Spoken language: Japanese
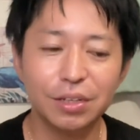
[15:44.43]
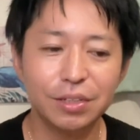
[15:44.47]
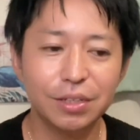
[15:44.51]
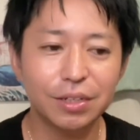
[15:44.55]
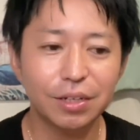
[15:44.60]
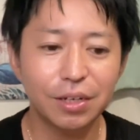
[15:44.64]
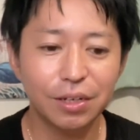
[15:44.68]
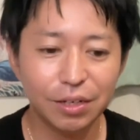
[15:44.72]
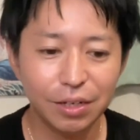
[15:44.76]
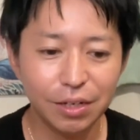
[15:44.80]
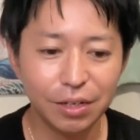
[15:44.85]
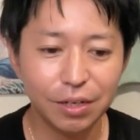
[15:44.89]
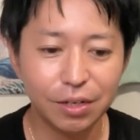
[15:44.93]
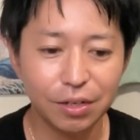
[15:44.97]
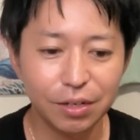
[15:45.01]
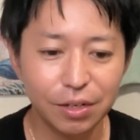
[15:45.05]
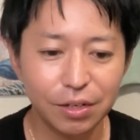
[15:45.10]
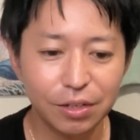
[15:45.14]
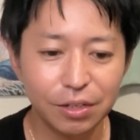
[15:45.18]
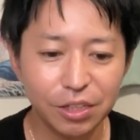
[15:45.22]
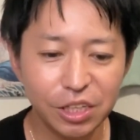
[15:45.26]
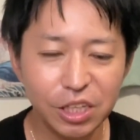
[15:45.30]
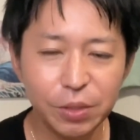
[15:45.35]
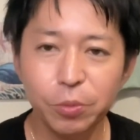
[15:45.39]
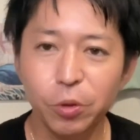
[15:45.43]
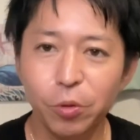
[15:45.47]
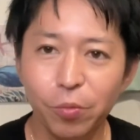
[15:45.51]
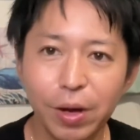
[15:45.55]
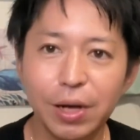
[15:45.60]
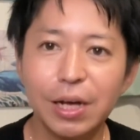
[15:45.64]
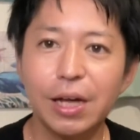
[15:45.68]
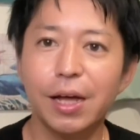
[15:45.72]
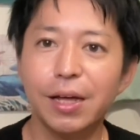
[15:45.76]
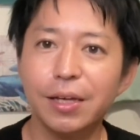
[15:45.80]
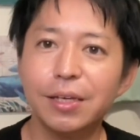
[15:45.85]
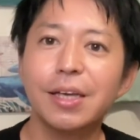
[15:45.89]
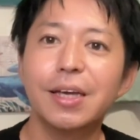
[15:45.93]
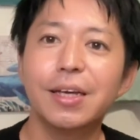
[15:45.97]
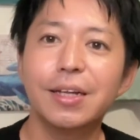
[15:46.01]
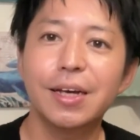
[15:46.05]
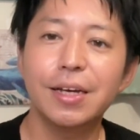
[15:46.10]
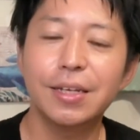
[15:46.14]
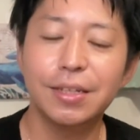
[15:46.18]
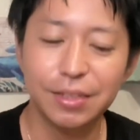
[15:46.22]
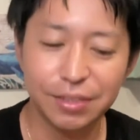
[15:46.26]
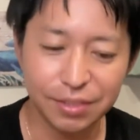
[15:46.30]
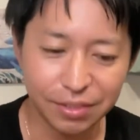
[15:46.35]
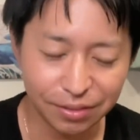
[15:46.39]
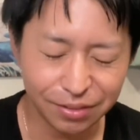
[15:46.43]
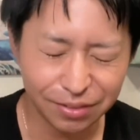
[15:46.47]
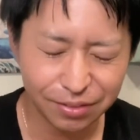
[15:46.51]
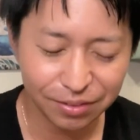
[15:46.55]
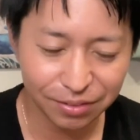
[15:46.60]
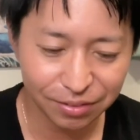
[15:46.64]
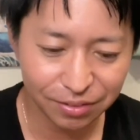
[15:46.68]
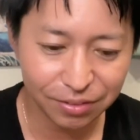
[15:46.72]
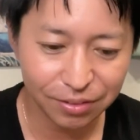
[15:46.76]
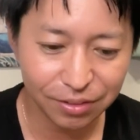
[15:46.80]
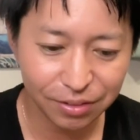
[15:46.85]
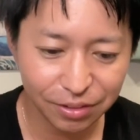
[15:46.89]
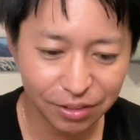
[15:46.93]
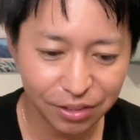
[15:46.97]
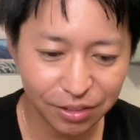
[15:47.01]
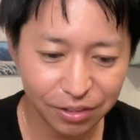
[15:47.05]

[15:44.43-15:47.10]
だから規模は関係ないです、うん、